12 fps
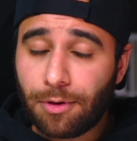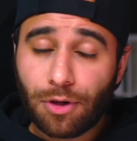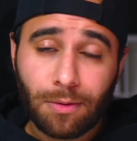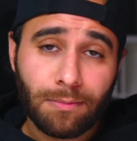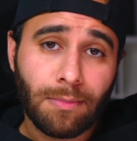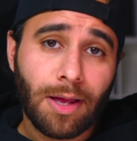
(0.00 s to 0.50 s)

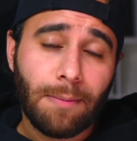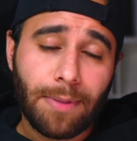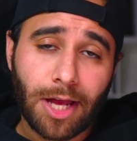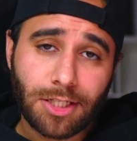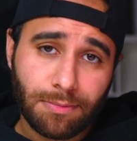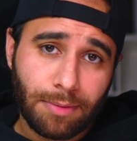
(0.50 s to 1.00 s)
منهم
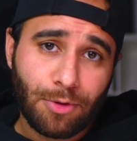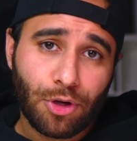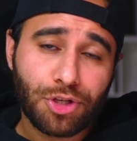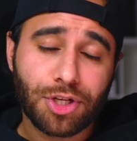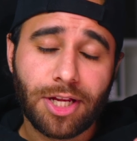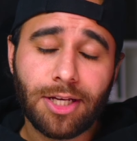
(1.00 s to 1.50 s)
بحجم
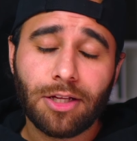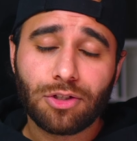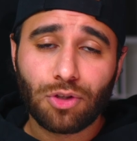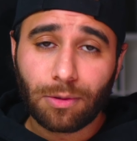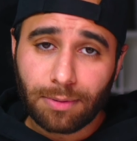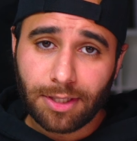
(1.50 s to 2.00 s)
120
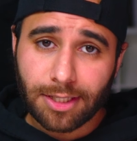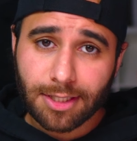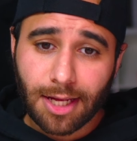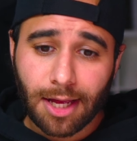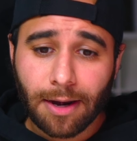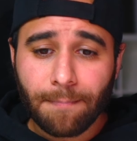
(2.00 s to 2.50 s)
صوب
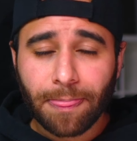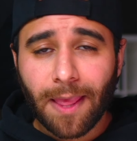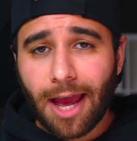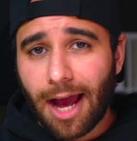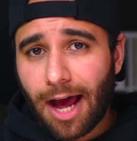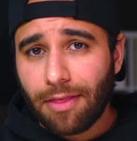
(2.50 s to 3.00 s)
اليسار
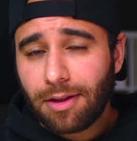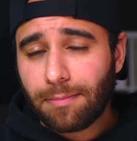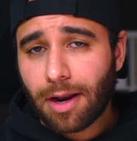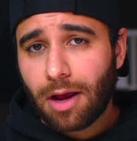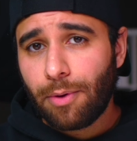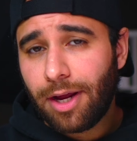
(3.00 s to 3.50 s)
هذه
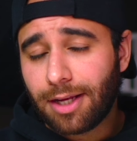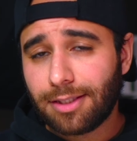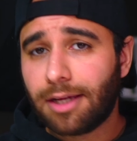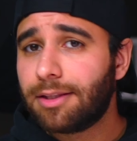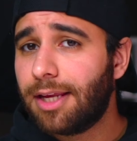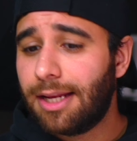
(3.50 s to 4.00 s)
المراوح
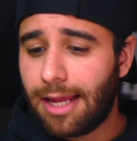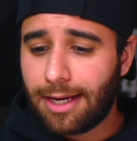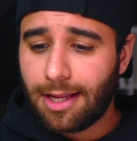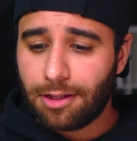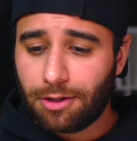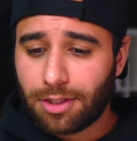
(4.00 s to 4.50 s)
اخترتها
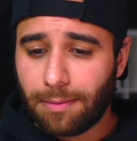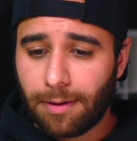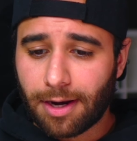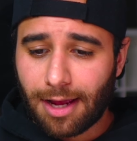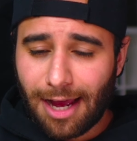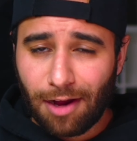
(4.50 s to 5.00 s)
لأنها
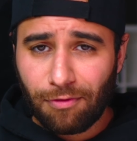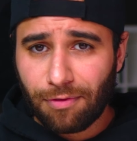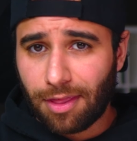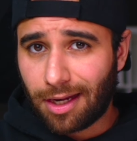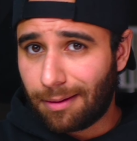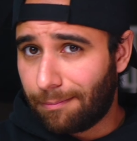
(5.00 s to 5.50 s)
تعتبر
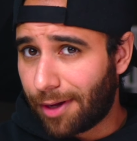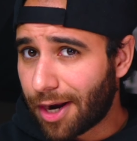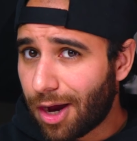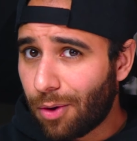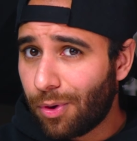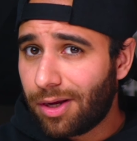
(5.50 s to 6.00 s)
أفضل
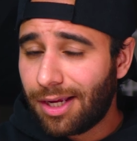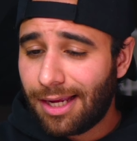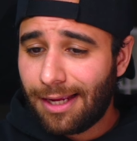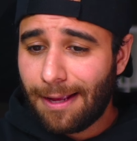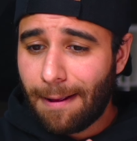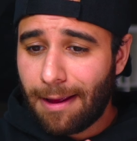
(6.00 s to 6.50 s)

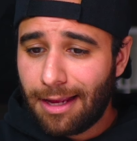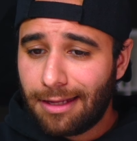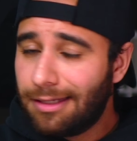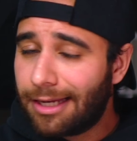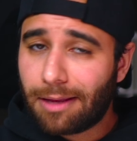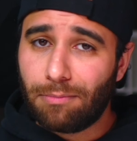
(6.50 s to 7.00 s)
مراوح
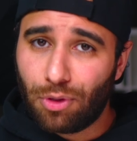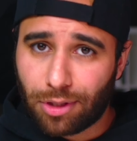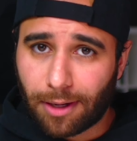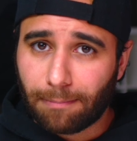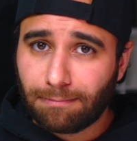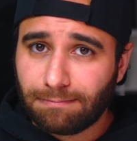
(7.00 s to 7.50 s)

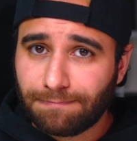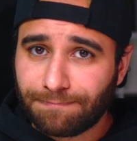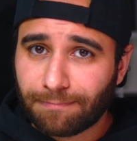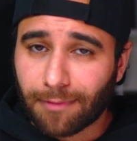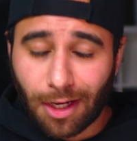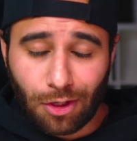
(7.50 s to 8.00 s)
للكمبيوتر
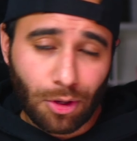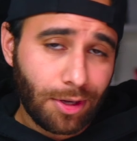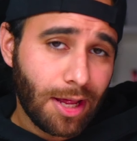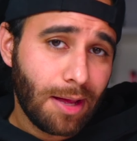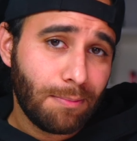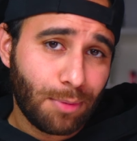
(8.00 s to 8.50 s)

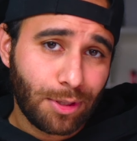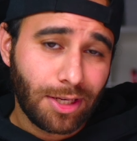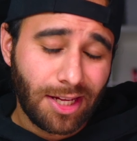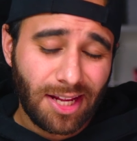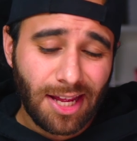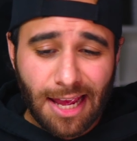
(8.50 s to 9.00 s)
لونها
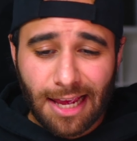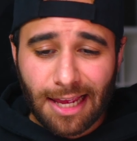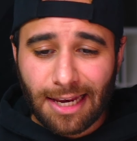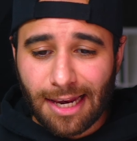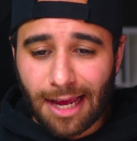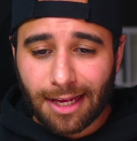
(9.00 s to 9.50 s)
بني
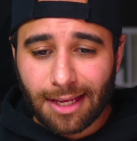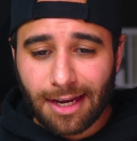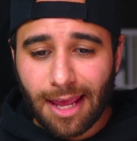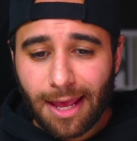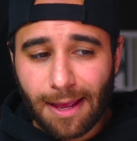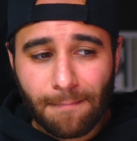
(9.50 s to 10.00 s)

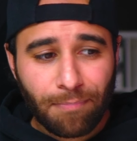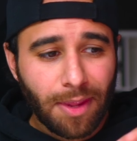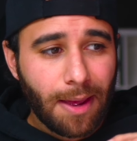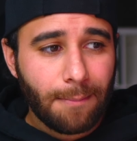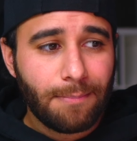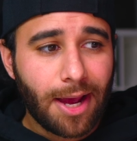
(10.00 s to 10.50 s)
لكنها
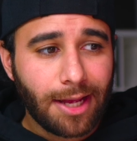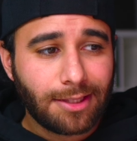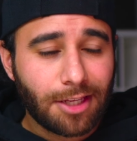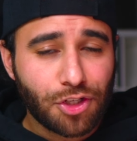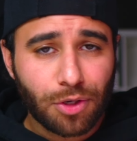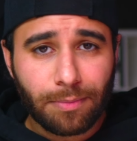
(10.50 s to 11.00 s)
بعد
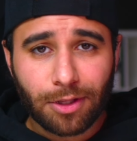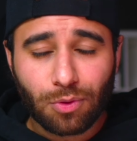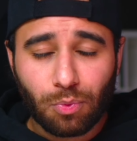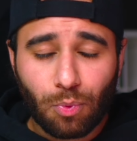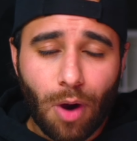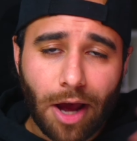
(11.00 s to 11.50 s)
تجربة
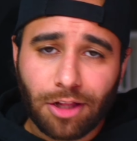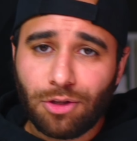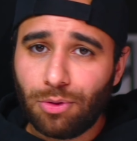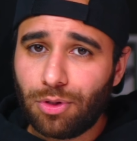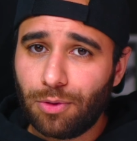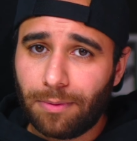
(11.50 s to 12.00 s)
وايد
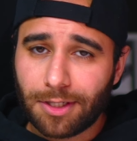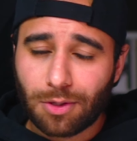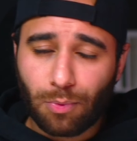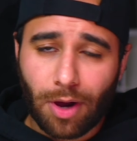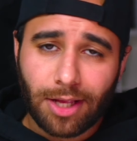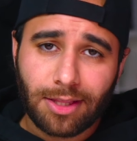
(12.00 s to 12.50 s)
يوتيوبرز
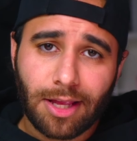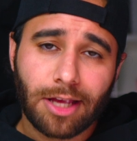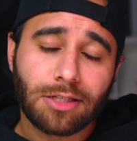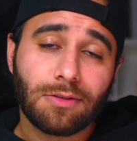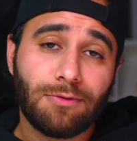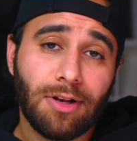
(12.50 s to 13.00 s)
وايد
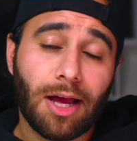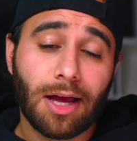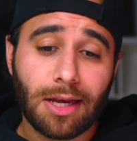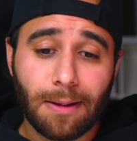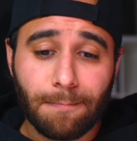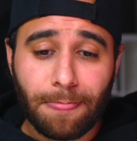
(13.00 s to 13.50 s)
ناس في
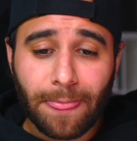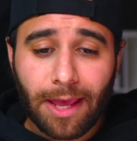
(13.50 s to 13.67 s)
العالم